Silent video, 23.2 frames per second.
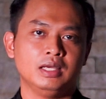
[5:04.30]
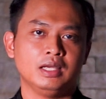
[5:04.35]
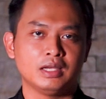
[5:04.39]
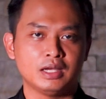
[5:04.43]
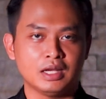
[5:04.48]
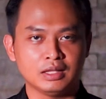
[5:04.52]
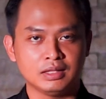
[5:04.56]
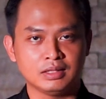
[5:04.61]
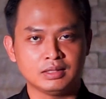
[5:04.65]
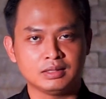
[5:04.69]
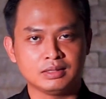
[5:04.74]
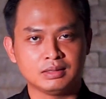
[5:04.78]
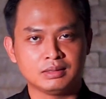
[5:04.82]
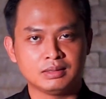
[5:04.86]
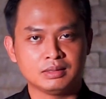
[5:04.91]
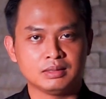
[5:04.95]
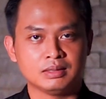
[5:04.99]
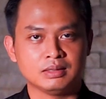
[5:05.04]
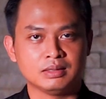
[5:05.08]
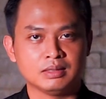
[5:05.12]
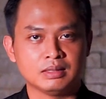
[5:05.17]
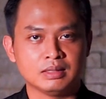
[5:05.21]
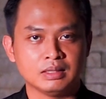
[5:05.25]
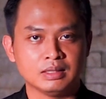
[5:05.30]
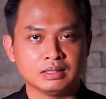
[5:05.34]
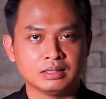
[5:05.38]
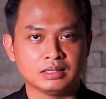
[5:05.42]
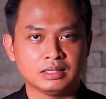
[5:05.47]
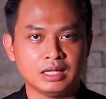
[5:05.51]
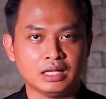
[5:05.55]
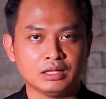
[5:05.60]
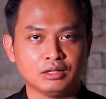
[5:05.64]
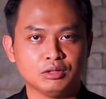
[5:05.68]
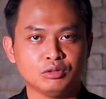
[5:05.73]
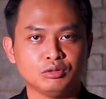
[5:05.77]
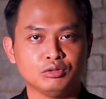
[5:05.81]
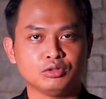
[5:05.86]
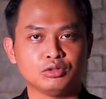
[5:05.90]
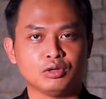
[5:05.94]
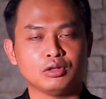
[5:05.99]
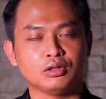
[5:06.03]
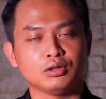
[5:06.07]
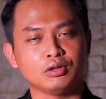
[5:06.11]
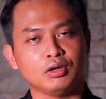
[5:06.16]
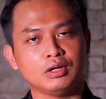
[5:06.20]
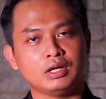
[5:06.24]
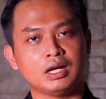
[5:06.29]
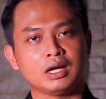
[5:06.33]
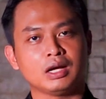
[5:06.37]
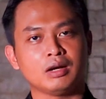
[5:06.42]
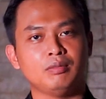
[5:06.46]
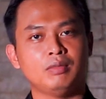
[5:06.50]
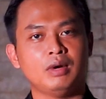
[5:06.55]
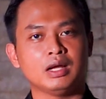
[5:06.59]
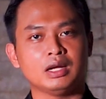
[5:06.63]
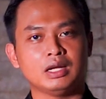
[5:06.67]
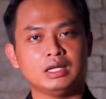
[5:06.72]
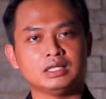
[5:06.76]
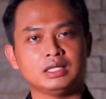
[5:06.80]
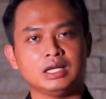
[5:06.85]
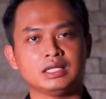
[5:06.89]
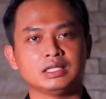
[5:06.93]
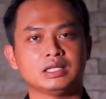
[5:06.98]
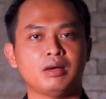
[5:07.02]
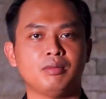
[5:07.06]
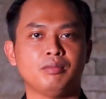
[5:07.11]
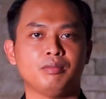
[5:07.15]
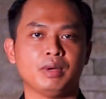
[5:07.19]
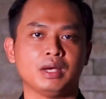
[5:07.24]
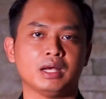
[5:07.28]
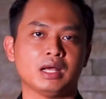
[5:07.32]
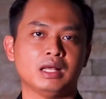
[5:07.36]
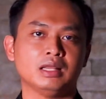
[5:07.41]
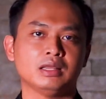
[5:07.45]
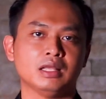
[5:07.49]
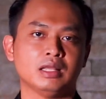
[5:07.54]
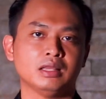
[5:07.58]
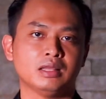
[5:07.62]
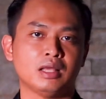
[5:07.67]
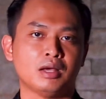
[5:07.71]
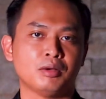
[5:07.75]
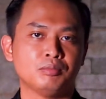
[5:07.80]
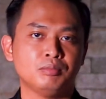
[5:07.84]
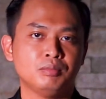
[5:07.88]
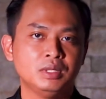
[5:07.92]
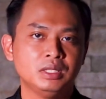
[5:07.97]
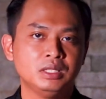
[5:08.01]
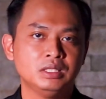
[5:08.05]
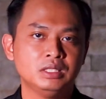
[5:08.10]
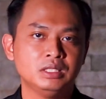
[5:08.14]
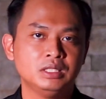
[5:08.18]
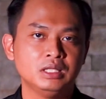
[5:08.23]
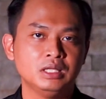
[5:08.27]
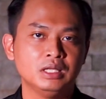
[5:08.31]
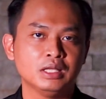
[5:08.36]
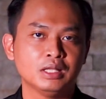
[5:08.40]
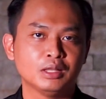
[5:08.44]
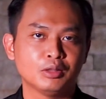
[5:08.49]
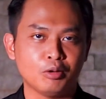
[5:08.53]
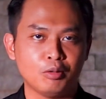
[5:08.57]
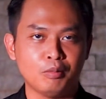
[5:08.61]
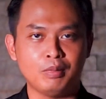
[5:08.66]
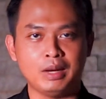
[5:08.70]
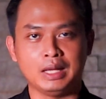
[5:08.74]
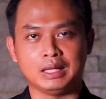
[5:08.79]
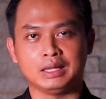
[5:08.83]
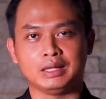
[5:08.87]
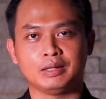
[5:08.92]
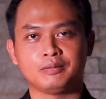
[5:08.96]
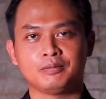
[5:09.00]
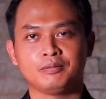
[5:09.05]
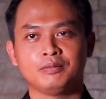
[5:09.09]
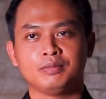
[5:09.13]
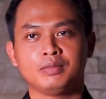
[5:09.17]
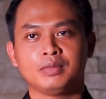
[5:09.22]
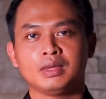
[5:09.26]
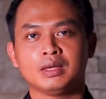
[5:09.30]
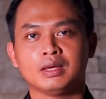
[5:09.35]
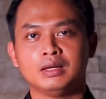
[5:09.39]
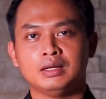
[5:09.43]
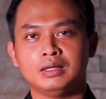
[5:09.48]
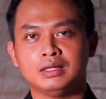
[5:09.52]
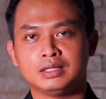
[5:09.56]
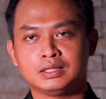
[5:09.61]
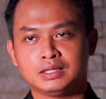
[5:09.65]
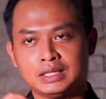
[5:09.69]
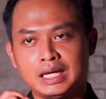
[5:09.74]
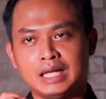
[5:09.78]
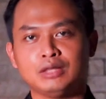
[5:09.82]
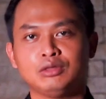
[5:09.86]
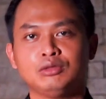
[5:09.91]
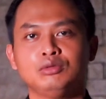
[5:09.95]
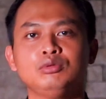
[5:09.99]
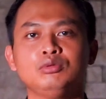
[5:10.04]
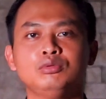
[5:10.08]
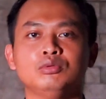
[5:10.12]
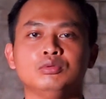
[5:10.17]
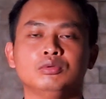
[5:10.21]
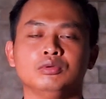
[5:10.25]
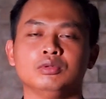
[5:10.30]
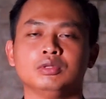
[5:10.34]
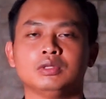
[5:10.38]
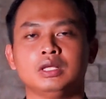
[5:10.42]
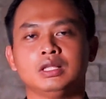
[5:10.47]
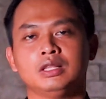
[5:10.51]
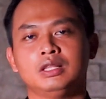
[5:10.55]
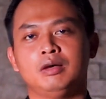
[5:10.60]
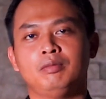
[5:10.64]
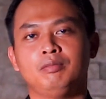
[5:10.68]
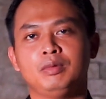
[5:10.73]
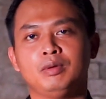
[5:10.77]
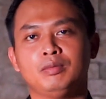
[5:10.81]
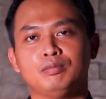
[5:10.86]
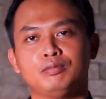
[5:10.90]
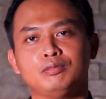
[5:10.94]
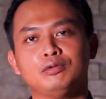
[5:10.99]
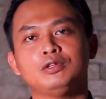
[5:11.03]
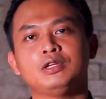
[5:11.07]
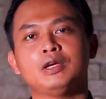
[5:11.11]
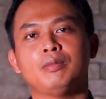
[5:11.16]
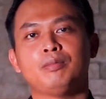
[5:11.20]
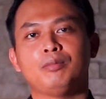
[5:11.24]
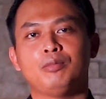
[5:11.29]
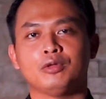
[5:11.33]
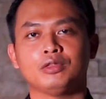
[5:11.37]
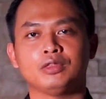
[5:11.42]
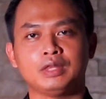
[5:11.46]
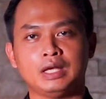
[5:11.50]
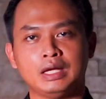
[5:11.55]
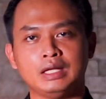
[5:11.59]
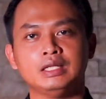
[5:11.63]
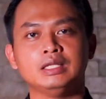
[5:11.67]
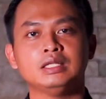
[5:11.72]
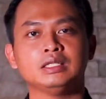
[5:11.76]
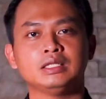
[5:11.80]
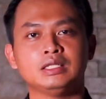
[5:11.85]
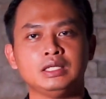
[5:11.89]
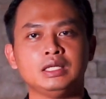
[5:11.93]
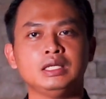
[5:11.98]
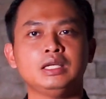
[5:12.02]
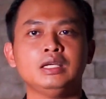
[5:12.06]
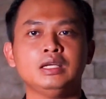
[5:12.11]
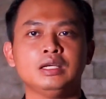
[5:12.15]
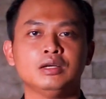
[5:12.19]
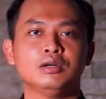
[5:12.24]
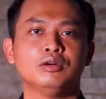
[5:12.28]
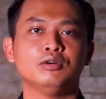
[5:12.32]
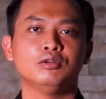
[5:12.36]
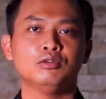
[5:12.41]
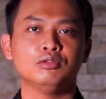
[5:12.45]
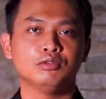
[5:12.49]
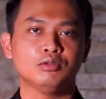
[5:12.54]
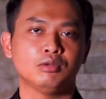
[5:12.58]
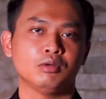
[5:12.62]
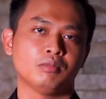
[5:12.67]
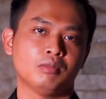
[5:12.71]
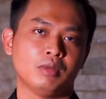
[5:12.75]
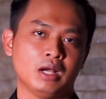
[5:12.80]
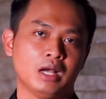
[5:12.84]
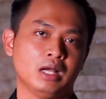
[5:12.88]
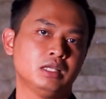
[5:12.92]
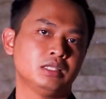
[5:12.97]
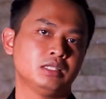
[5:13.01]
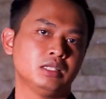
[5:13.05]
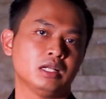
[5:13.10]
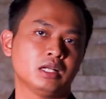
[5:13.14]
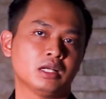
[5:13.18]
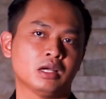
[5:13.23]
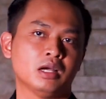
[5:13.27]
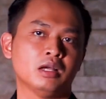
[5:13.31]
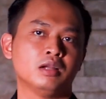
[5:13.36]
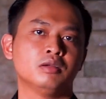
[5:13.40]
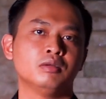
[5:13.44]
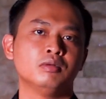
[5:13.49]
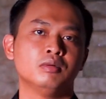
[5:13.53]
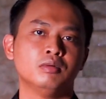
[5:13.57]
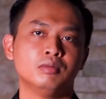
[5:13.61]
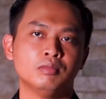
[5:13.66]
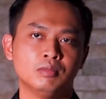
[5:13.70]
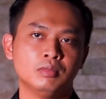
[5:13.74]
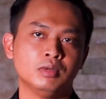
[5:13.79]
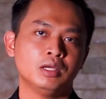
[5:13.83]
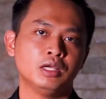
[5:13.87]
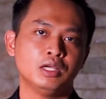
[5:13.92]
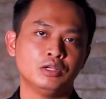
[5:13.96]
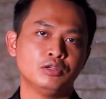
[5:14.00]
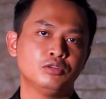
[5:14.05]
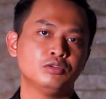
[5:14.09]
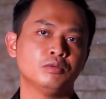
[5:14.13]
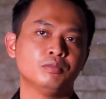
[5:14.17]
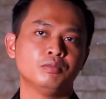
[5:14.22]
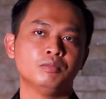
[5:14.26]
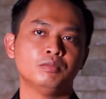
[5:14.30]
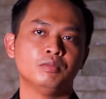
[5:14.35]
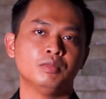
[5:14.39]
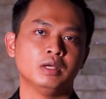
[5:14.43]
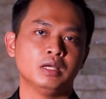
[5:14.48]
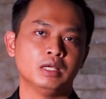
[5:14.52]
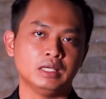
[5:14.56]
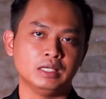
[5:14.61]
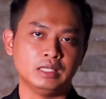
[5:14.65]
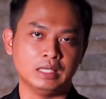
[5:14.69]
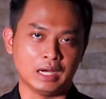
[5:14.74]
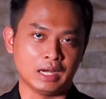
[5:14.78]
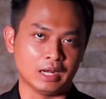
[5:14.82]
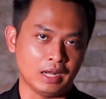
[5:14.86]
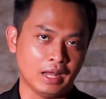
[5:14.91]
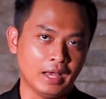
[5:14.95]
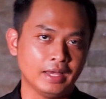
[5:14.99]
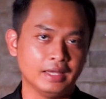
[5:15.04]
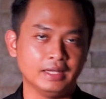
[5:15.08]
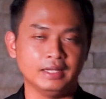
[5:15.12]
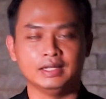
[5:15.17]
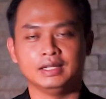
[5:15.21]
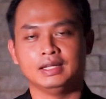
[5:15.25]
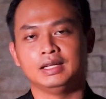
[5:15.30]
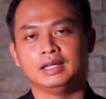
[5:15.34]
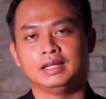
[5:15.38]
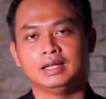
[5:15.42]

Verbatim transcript: Ingat satu contoh yang kemarin saya sampaikan tentang biji tomat. Satu tetapi punya potensi untuk menghasilkan hidup yang lain